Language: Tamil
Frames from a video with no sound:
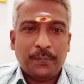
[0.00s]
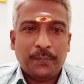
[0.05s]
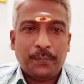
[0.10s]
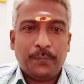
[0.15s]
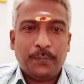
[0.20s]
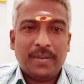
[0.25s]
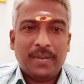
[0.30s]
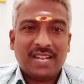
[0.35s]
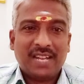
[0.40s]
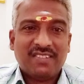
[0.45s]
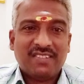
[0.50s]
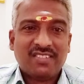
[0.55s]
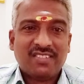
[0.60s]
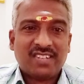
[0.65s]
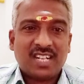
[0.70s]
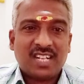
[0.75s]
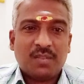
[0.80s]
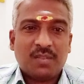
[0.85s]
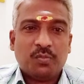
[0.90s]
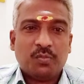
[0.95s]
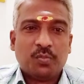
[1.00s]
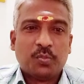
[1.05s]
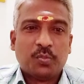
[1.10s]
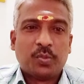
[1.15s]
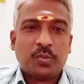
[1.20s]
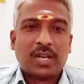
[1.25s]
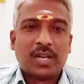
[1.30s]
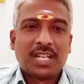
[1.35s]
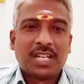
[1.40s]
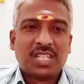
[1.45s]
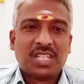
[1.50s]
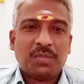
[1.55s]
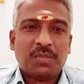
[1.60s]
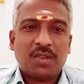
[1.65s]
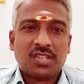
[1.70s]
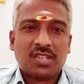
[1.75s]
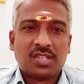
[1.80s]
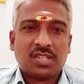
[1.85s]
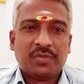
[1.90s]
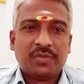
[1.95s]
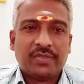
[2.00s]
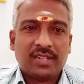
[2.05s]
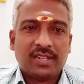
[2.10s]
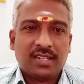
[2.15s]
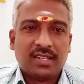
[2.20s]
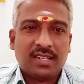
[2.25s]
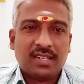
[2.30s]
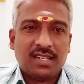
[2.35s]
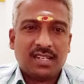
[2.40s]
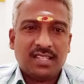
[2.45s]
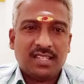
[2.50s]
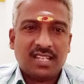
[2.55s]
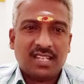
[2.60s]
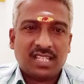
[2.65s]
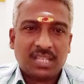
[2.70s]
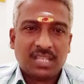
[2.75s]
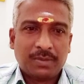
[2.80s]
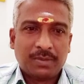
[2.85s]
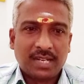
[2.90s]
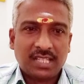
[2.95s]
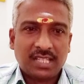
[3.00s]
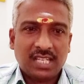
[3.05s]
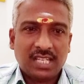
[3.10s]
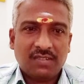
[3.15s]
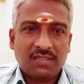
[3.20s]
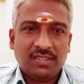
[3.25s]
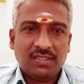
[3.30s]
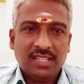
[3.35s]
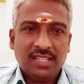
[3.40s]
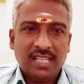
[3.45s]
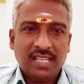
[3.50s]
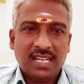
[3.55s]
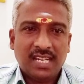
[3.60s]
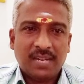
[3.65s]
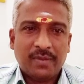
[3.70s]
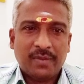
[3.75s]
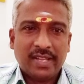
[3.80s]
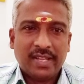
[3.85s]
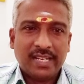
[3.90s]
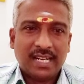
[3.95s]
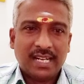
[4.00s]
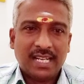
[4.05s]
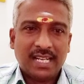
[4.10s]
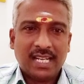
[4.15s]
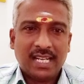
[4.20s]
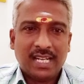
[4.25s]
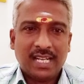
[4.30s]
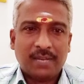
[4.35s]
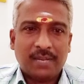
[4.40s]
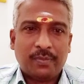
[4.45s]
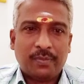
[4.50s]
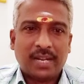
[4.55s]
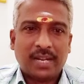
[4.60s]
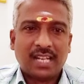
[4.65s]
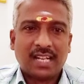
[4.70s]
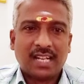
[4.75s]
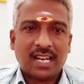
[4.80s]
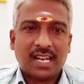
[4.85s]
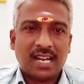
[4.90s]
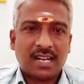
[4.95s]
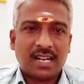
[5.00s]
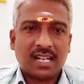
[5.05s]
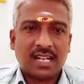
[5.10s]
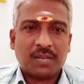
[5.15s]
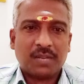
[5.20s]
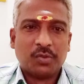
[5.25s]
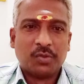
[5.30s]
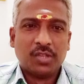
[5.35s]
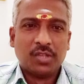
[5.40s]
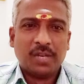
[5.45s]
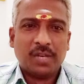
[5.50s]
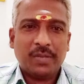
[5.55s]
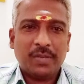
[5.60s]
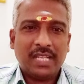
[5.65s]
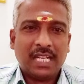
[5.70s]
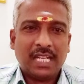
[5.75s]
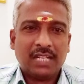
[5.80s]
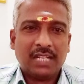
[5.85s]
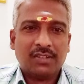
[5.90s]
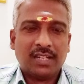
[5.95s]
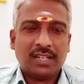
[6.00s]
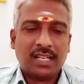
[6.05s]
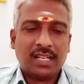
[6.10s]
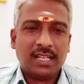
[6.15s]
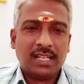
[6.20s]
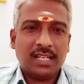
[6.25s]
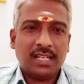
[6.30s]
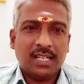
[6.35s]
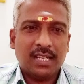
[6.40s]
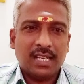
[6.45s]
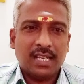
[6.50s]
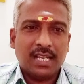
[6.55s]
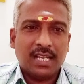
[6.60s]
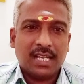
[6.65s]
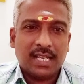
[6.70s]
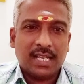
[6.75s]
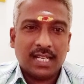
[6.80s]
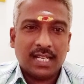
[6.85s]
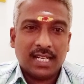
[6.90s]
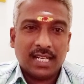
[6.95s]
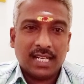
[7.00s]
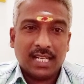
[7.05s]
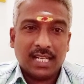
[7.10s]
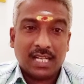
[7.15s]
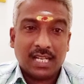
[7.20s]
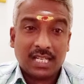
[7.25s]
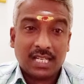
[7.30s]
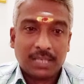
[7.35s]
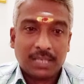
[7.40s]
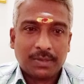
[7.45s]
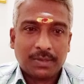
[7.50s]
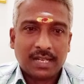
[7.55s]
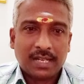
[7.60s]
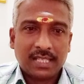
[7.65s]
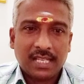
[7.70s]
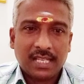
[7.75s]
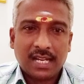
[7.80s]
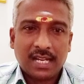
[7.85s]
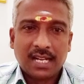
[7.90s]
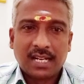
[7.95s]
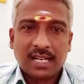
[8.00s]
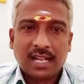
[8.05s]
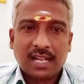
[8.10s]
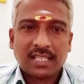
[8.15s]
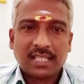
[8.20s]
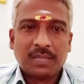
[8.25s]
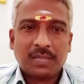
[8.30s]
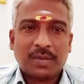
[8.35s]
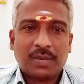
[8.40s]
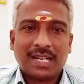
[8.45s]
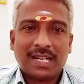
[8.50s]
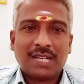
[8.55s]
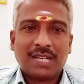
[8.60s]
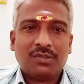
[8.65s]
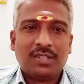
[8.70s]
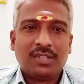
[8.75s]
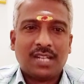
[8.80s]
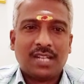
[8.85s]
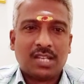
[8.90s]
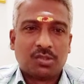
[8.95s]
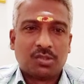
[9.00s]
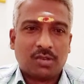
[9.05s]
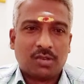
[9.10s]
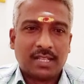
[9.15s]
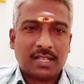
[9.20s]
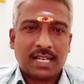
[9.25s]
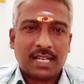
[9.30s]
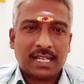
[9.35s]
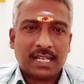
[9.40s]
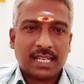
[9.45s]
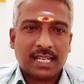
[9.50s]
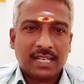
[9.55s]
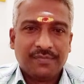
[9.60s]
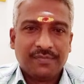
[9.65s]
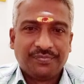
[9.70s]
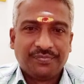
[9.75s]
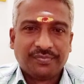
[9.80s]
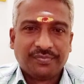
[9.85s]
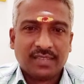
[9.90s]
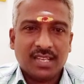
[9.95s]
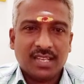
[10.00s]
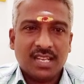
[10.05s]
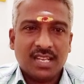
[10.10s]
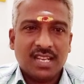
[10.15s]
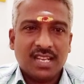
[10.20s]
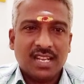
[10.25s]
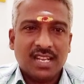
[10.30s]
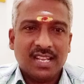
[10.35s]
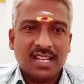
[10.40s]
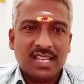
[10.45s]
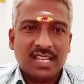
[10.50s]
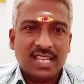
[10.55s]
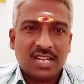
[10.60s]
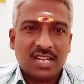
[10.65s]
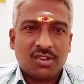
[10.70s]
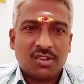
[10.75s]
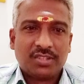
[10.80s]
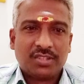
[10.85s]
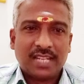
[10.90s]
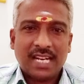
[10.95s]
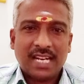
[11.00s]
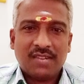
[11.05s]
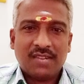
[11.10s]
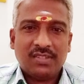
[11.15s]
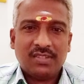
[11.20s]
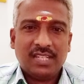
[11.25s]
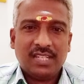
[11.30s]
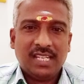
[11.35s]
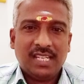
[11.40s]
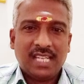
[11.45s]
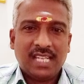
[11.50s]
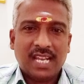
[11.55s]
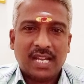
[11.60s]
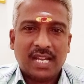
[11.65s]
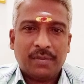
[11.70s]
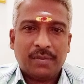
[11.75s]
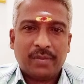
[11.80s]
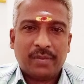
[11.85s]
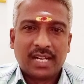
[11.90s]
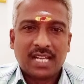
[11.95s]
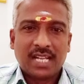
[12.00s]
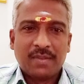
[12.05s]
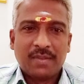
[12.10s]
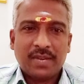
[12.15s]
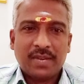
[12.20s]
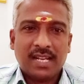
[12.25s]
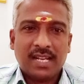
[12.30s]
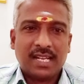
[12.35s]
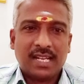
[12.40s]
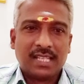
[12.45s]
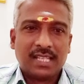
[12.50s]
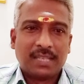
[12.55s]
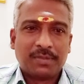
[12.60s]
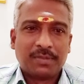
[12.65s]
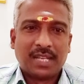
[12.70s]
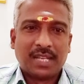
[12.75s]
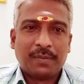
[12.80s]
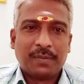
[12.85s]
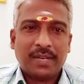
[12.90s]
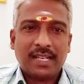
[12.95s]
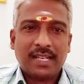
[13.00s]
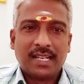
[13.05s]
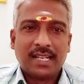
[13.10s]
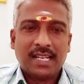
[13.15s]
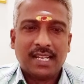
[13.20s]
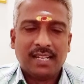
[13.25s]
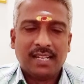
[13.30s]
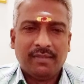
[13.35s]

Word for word: பிளவ வருடம் புரட்டாசி மாதம் அந்த ரிஷபராசிக்கு வந்து என்ன மாதிரியான பலன்கள்லாம் நடக்க போகுது அப்படிங்கிறதுக்கான ரிஷபராசிக்கான ராசி பலனை வந்து நான் சொல்கிறதா இருக்கேன் என்னோடய சேனலை வந்து நீங்கள் மறக்காமல் சப்ஸ்கிரைப் பண்ணிக்கோங்க